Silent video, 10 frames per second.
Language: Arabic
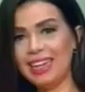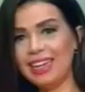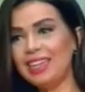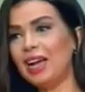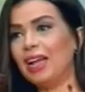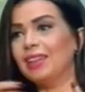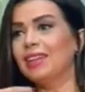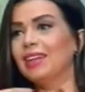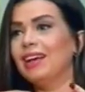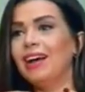عالي
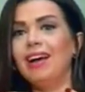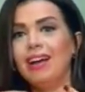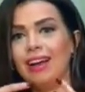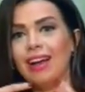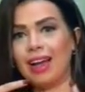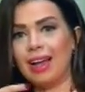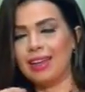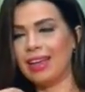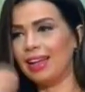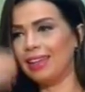عندنا آه،,
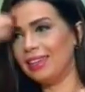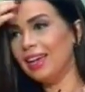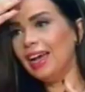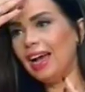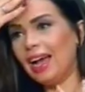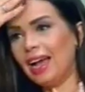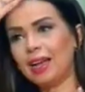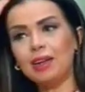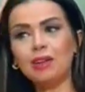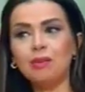آه يعني حاجة
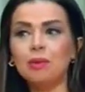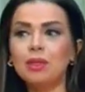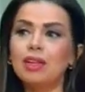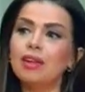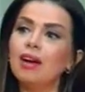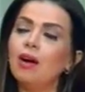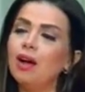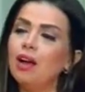واحفظ وسمع